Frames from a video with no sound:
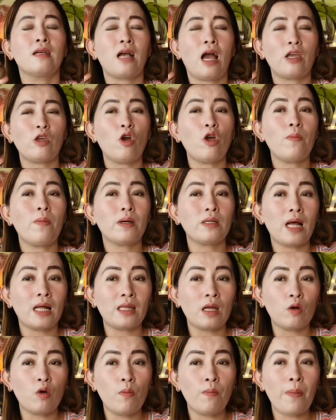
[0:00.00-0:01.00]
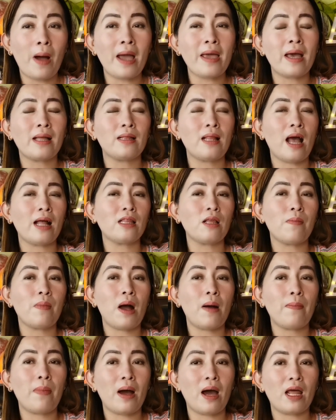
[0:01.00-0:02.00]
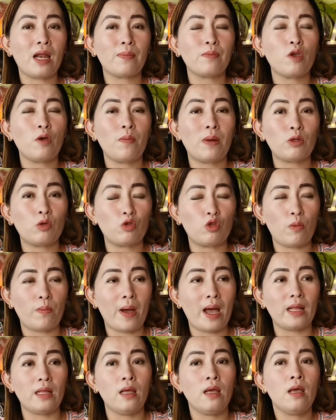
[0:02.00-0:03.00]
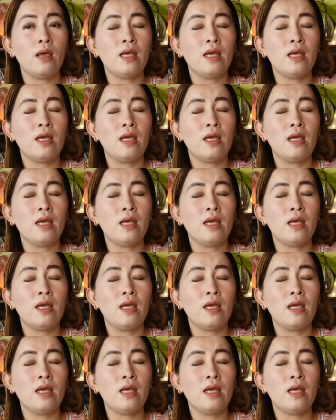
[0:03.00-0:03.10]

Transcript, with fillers: Kayo'y magtatagumpay at lahat ng mga pangarap nyo'y matutupad.